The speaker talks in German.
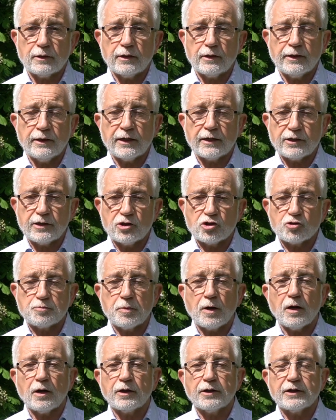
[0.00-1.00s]

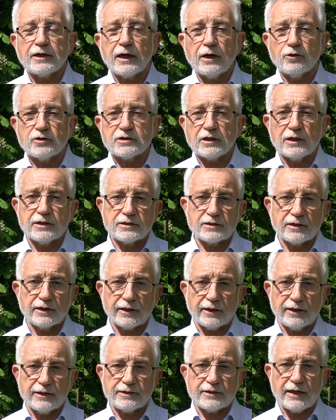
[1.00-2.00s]
energiesparende
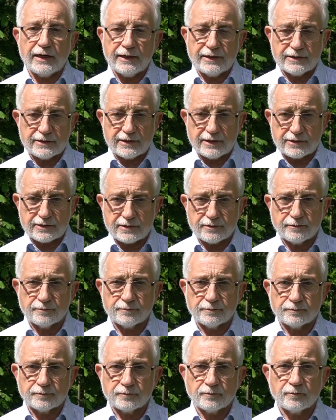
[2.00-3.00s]
Haushaltsgeräte einsetzen.
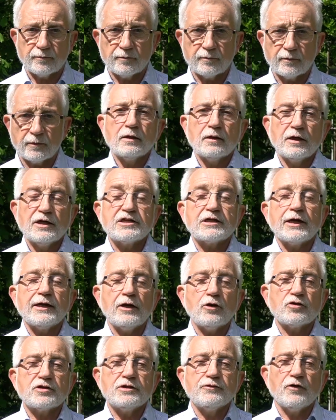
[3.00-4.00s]
Ich kann
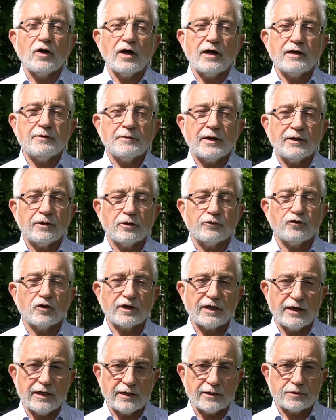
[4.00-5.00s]
auch die Wahl meiner
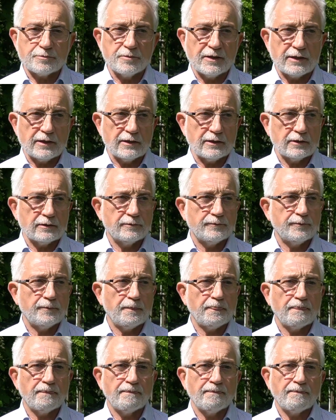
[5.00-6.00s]
Verkehrsmittel
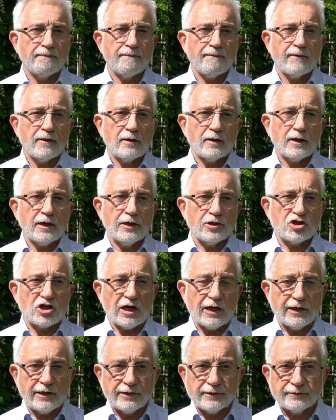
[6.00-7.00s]

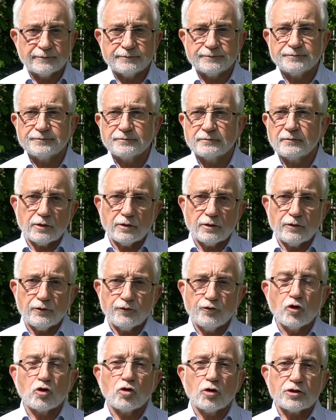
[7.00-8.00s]
entscheiden.
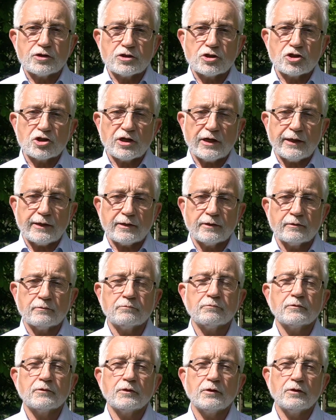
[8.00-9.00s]
Für kurze
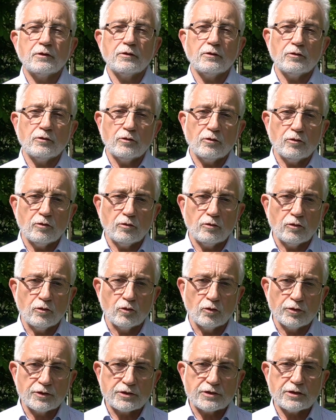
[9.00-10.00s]
Strecken
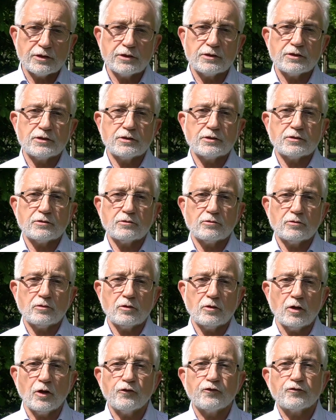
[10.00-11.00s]
lohnt sich
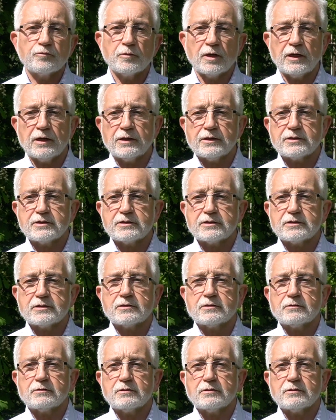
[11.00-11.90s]
oftmals